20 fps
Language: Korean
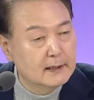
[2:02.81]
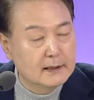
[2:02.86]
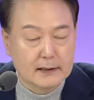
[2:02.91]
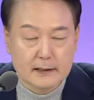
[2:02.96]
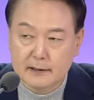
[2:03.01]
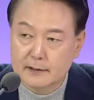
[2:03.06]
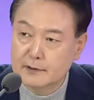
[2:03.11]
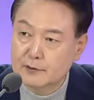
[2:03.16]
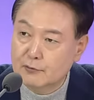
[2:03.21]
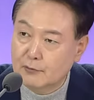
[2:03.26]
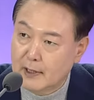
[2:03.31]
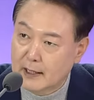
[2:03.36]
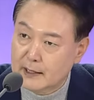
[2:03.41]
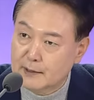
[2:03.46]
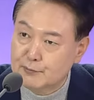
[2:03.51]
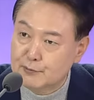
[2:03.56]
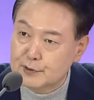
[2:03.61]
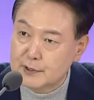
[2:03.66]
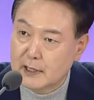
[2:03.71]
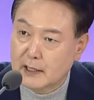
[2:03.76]
이거는
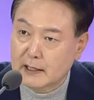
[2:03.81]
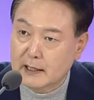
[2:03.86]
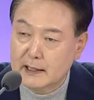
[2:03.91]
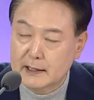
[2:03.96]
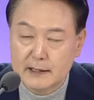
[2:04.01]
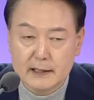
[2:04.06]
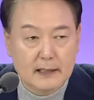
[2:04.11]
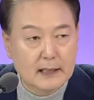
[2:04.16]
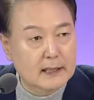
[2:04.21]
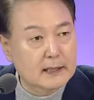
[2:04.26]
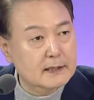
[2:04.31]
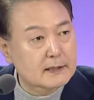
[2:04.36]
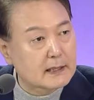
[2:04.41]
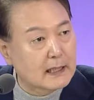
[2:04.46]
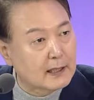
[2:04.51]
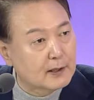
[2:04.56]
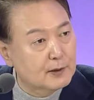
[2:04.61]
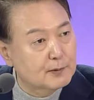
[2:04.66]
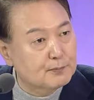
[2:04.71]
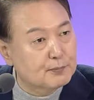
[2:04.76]
과기부 장관이나
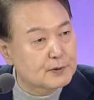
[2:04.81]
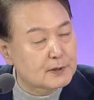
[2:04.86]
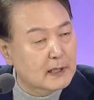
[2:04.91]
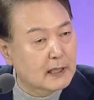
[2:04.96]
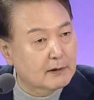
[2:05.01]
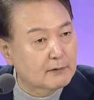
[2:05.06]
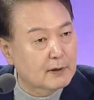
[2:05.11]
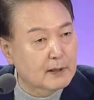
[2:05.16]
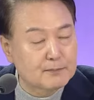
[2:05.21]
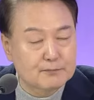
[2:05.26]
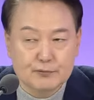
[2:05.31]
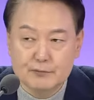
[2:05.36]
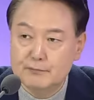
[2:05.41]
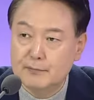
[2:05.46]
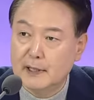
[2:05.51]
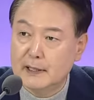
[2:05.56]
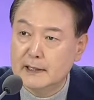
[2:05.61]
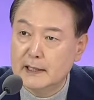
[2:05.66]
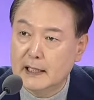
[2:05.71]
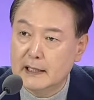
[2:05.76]
산업부
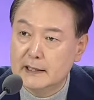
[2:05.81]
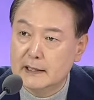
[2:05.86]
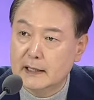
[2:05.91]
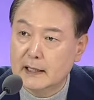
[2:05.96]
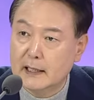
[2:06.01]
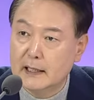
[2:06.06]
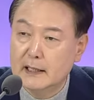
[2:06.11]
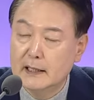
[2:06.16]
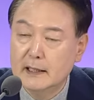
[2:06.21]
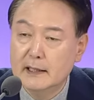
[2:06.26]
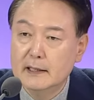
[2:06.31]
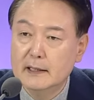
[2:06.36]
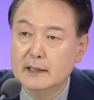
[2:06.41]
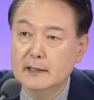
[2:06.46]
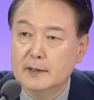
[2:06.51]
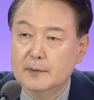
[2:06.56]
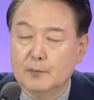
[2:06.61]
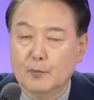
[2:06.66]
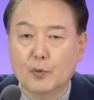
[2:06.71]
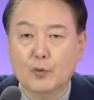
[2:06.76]
장관뿐만이 아니라
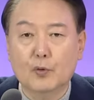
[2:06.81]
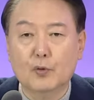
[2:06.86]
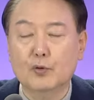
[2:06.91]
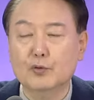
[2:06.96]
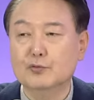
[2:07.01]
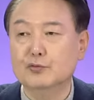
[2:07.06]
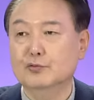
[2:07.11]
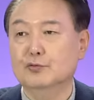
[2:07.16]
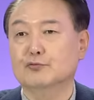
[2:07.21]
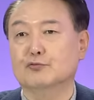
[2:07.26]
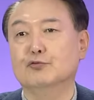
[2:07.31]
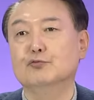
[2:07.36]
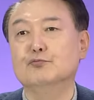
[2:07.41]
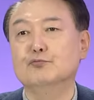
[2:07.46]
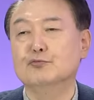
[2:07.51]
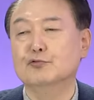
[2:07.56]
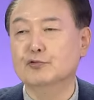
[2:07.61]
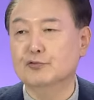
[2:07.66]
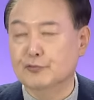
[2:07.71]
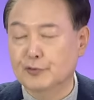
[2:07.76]
모든
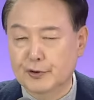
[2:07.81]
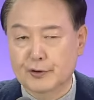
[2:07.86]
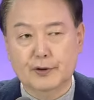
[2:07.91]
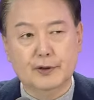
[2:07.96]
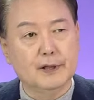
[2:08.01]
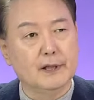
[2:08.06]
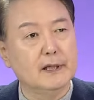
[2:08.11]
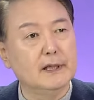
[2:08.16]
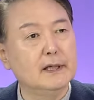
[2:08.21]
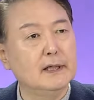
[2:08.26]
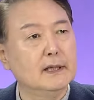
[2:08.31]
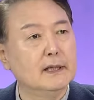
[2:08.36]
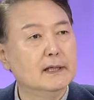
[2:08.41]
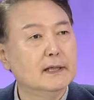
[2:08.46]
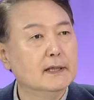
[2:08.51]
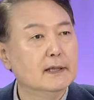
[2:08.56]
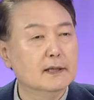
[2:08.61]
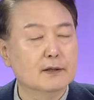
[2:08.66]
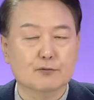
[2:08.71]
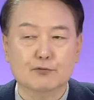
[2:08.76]
국무위원이
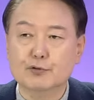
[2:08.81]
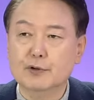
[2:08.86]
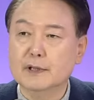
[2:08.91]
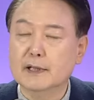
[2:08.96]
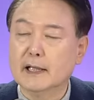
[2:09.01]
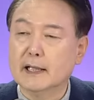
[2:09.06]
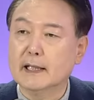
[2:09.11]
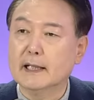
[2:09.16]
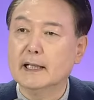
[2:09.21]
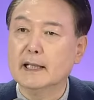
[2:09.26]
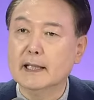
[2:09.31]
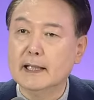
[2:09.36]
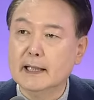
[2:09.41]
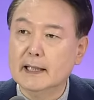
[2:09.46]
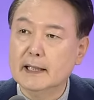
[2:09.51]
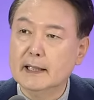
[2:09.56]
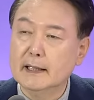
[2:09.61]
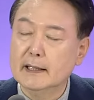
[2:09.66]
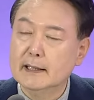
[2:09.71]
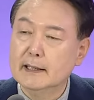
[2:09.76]

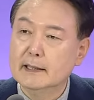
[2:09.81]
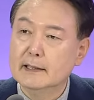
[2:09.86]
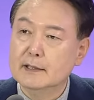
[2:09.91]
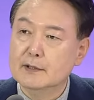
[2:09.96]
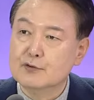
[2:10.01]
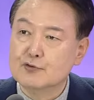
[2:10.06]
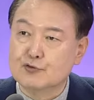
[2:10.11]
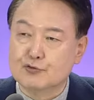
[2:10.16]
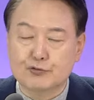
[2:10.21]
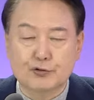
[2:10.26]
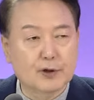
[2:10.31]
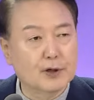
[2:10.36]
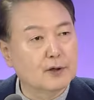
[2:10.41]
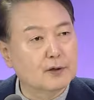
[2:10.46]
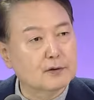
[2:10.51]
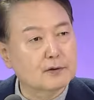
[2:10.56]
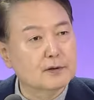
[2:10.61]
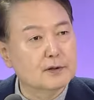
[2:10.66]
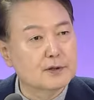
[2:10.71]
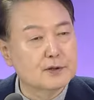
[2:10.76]
우리나라의
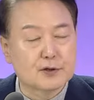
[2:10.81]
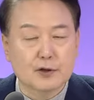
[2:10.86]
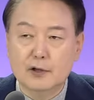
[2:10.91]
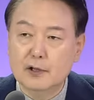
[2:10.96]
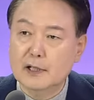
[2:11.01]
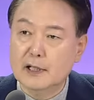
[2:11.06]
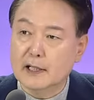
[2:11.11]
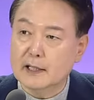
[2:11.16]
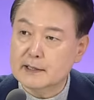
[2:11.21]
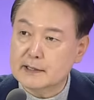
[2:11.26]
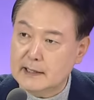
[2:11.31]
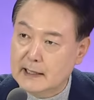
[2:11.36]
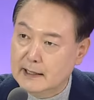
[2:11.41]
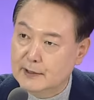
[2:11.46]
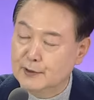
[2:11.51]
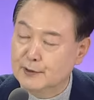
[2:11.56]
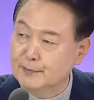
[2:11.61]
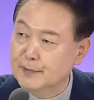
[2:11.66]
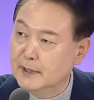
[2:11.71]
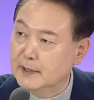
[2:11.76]
주력 전략
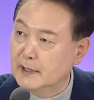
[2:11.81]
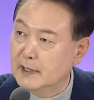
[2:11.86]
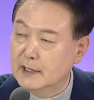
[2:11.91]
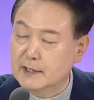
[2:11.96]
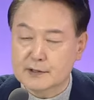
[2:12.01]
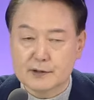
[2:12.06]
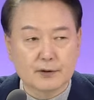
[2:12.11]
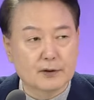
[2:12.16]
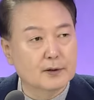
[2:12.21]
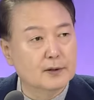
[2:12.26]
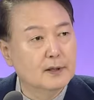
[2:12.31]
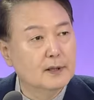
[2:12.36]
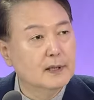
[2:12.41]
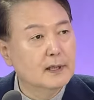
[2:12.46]
산업에 대해서